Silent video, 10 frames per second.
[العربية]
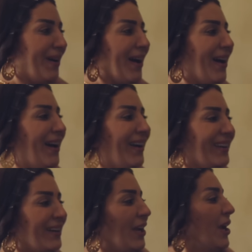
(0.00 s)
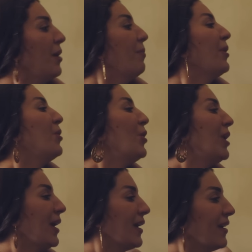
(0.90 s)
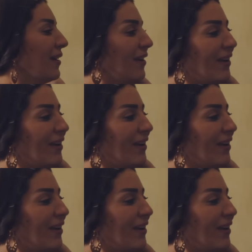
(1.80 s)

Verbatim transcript: البحر بقول لك